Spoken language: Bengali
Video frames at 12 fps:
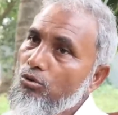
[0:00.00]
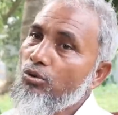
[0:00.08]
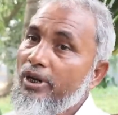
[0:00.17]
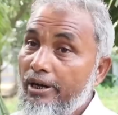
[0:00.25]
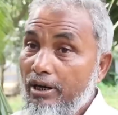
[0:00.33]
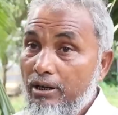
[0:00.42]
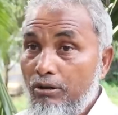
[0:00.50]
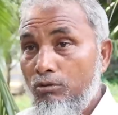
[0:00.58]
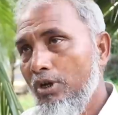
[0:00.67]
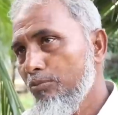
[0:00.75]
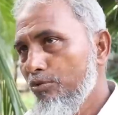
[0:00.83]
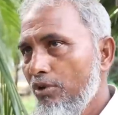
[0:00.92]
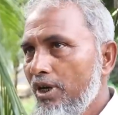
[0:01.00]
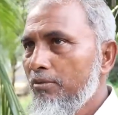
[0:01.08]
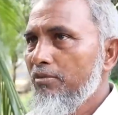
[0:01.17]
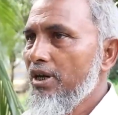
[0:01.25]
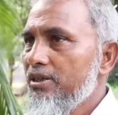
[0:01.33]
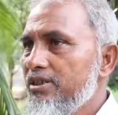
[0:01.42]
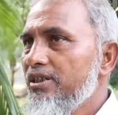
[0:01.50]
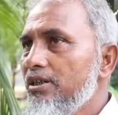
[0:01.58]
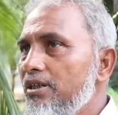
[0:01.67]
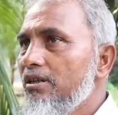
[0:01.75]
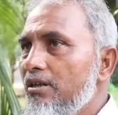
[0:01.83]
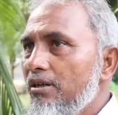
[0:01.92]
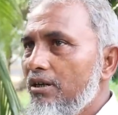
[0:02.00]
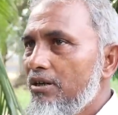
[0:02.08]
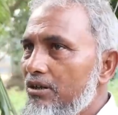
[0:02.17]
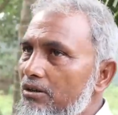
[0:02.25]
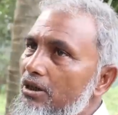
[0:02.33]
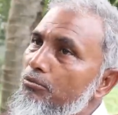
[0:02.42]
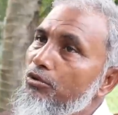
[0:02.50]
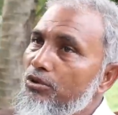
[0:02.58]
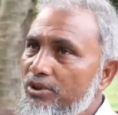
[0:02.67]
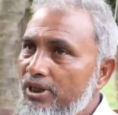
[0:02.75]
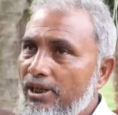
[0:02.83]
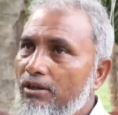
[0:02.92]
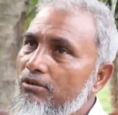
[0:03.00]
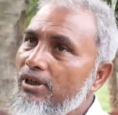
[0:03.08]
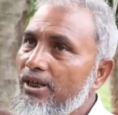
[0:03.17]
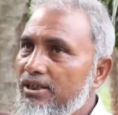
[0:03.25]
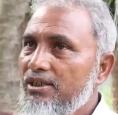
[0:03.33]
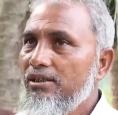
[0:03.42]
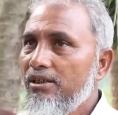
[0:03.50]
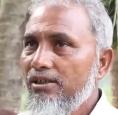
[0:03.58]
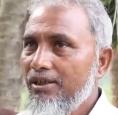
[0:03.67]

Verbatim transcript: ওনার ওনার ফোন নাম্বার আছে ওনার ফোন দিলে উনি আসে